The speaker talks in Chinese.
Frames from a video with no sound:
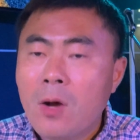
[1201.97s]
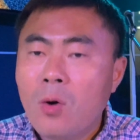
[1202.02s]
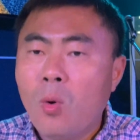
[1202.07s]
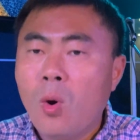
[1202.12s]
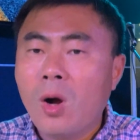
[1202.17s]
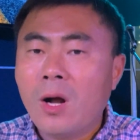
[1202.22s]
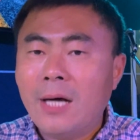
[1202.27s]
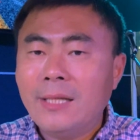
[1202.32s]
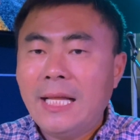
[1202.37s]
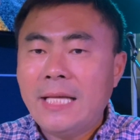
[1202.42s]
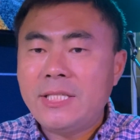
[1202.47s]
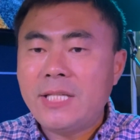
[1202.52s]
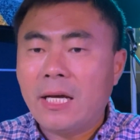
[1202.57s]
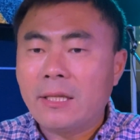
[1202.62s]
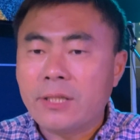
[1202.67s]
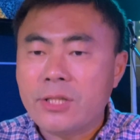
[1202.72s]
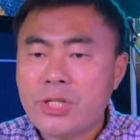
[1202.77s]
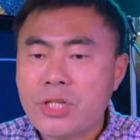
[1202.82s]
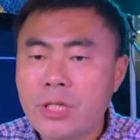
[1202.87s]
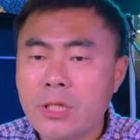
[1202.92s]
我刚才
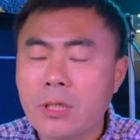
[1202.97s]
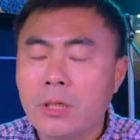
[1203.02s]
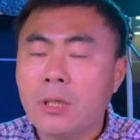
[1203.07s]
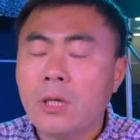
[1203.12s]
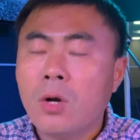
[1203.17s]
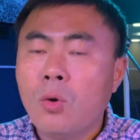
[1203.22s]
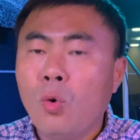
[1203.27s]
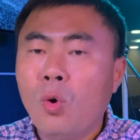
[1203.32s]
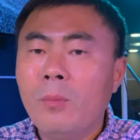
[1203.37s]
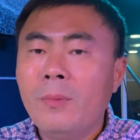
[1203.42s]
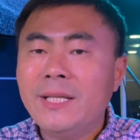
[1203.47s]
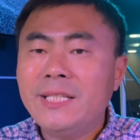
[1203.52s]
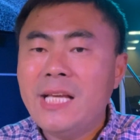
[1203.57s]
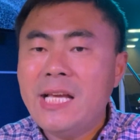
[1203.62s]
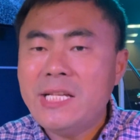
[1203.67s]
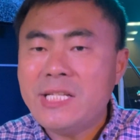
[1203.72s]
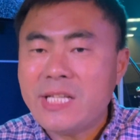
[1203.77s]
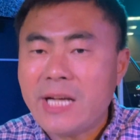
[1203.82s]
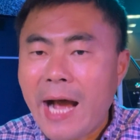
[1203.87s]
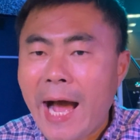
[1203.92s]
讲的是，我们
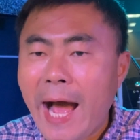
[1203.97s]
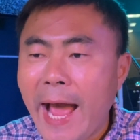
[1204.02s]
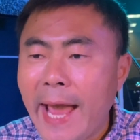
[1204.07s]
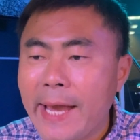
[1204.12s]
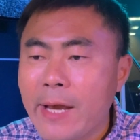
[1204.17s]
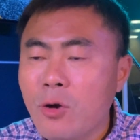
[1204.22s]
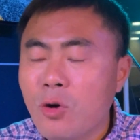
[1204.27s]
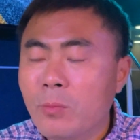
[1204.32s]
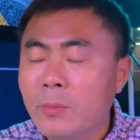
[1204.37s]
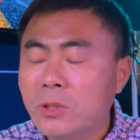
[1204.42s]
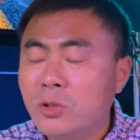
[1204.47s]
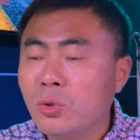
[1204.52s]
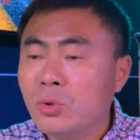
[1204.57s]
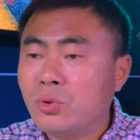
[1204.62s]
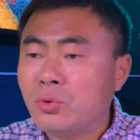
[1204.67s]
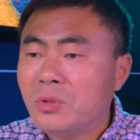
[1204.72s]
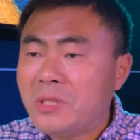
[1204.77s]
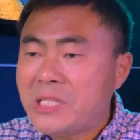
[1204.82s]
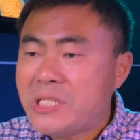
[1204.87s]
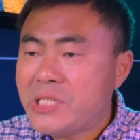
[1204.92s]
因着爱，我们所
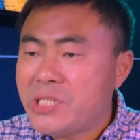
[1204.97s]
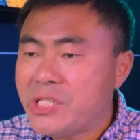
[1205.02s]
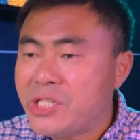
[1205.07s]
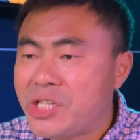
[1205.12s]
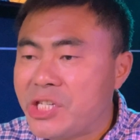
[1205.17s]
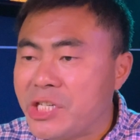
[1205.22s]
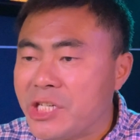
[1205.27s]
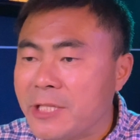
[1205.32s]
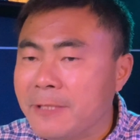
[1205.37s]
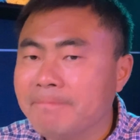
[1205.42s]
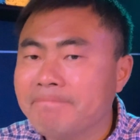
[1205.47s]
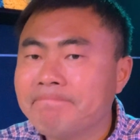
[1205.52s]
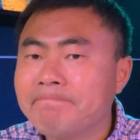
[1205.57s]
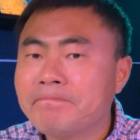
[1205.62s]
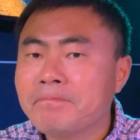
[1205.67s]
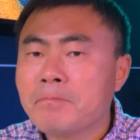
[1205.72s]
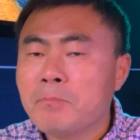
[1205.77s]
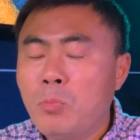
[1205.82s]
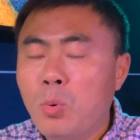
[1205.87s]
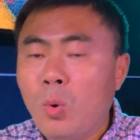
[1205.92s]
做的事情，
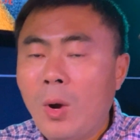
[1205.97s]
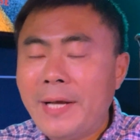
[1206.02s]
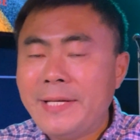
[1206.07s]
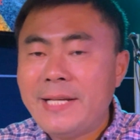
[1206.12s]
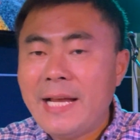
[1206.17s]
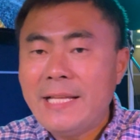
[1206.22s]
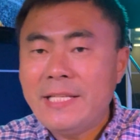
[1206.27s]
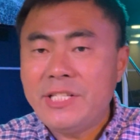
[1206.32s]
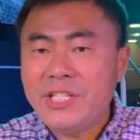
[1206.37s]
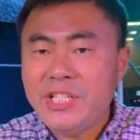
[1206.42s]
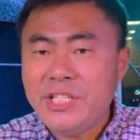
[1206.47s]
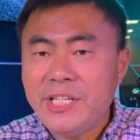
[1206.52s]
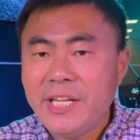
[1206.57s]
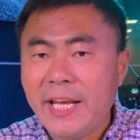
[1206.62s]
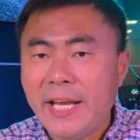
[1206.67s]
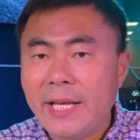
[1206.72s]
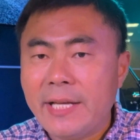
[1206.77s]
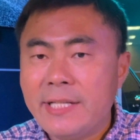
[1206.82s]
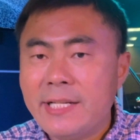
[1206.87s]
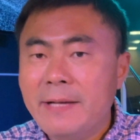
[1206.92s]
不管人纪
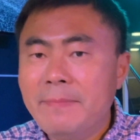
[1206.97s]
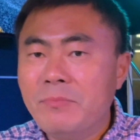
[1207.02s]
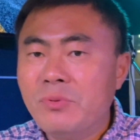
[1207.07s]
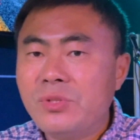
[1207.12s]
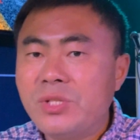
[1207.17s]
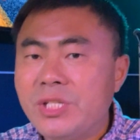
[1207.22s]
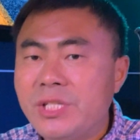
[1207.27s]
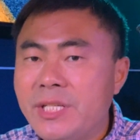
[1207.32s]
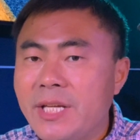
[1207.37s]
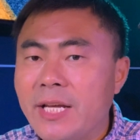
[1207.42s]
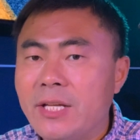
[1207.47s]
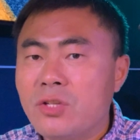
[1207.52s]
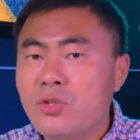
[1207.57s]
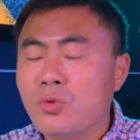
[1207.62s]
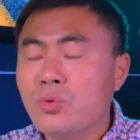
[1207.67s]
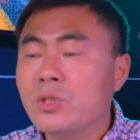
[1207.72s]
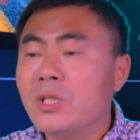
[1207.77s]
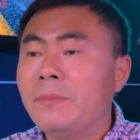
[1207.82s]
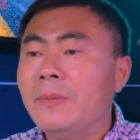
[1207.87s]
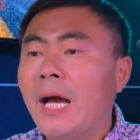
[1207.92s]
念，人不纪念，
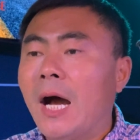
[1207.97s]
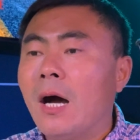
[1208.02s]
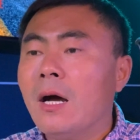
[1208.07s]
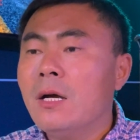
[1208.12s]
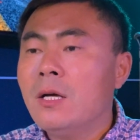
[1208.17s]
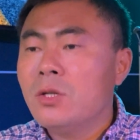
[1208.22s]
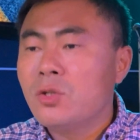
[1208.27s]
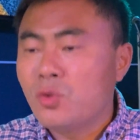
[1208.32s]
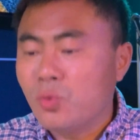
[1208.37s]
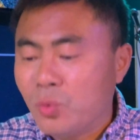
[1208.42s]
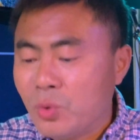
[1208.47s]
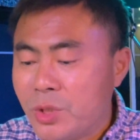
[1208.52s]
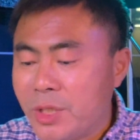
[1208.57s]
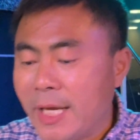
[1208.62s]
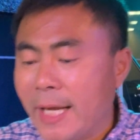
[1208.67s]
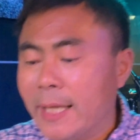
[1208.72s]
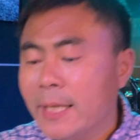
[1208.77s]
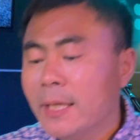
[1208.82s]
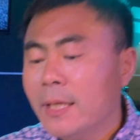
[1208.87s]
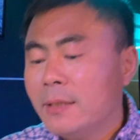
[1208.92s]
主怎么样，主都
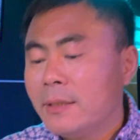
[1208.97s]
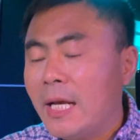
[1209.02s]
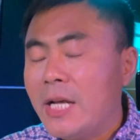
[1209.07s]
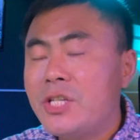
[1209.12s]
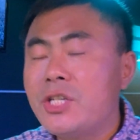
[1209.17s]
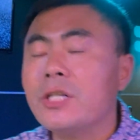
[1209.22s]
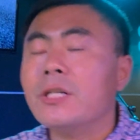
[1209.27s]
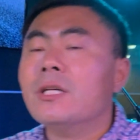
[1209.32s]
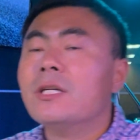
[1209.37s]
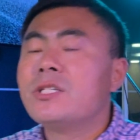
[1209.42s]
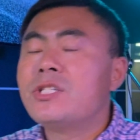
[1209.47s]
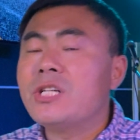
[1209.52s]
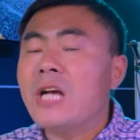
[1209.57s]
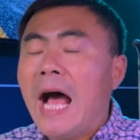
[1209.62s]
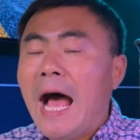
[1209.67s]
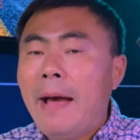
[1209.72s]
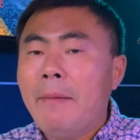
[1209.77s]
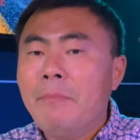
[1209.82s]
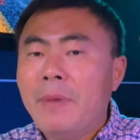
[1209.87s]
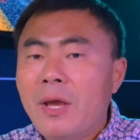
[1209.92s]
见。但是这
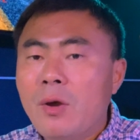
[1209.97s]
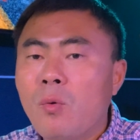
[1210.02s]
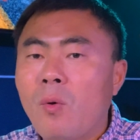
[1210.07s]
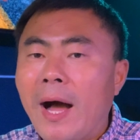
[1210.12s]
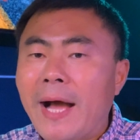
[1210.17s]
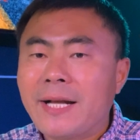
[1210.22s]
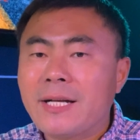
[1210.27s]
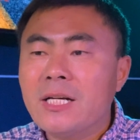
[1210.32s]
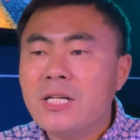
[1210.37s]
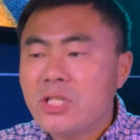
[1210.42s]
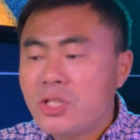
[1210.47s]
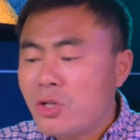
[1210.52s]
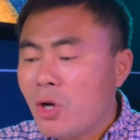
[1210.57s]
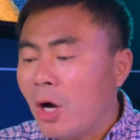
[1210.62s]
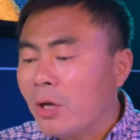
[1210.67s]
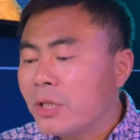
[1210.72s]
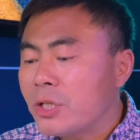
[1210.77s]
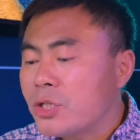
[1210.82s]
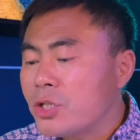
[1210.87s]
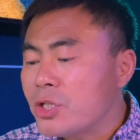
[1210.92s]
还没完，更重
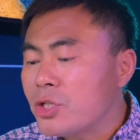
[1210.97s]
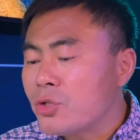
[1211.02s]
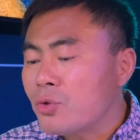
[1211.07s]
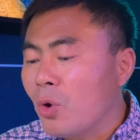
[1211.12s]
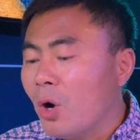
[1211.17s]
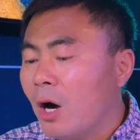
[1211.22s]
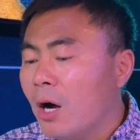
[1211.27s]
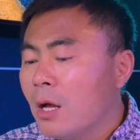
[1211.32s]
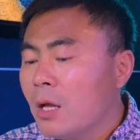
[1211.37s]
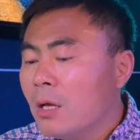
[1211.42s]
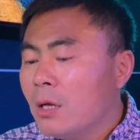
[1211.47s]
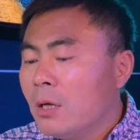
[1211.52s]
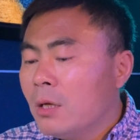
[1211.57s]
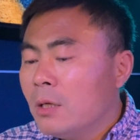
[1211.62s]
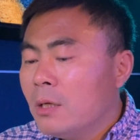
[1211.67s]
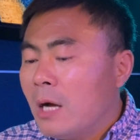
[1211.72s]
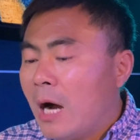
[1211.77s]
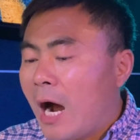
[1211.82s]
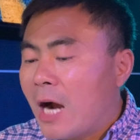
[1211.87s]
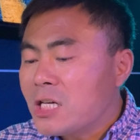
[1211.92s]
要的是说，
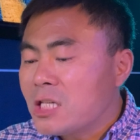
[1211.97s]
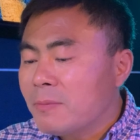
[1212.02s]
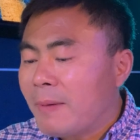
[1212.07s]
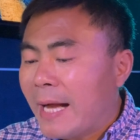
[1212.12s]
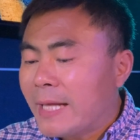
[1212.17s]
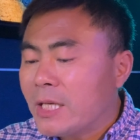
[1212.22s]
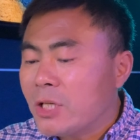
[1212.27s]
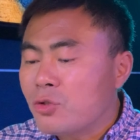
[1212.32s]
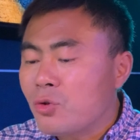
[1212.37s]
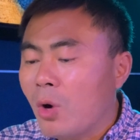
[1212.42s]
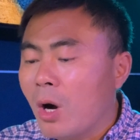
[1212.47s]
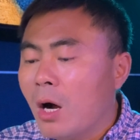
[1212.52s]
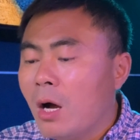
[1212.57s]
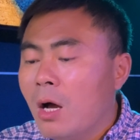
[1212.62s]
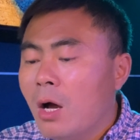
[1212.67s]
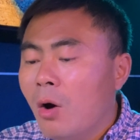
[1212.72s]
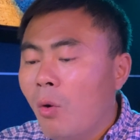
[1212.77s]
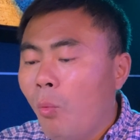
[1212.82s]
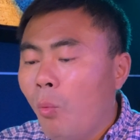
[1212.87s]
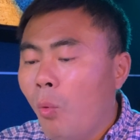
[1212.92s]
二十八节说，
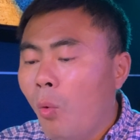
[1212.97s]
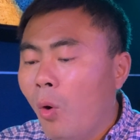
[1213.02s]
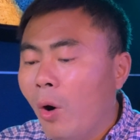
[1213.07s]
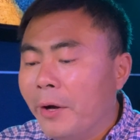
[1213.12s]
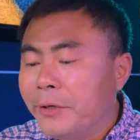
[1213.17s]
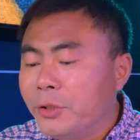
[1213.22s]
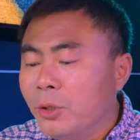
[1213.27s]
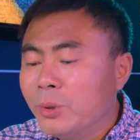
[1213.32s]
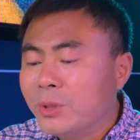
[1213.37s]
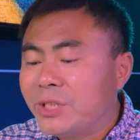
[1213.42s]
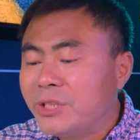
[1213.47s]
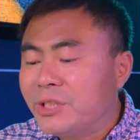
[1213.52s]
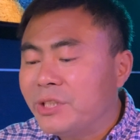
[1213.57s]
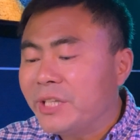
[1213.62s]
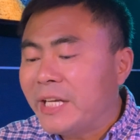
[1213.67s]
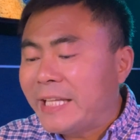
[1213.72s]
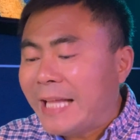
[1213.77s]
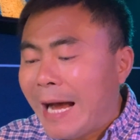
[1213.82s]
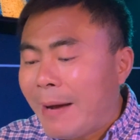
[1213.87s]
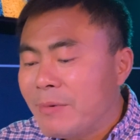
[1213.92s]
我又赐
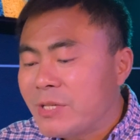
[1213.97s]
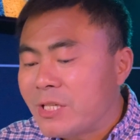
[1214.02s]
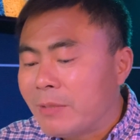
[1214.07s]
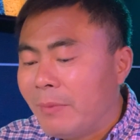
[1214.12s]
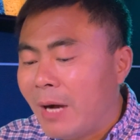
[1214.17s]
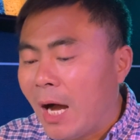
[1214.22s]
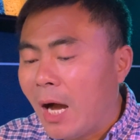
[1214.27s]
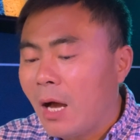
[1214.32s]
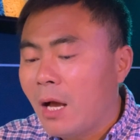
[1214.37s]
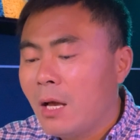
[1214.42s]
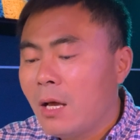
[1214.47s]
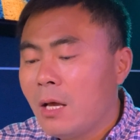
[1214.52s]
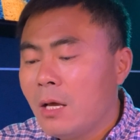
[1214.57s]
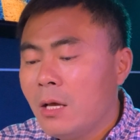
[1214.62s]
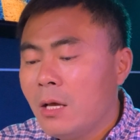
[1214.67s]
给他们什么？